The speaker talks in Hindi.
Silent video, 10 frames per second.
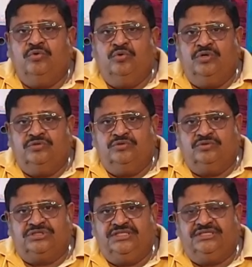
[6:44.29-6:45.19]
वो
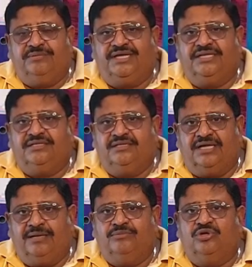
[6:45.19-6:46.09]
उसकी ज़मानत
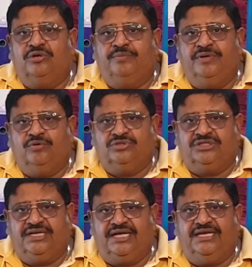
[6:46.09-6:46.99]
आमतौर पर
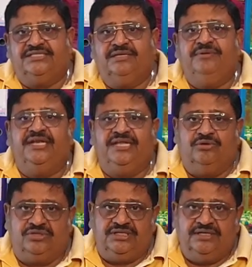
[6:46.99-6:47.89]
उच्च न्यायालय से भी
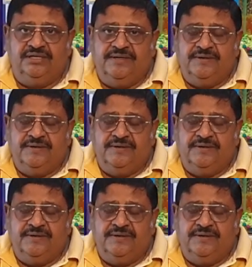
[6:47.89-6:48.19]
नहीं होती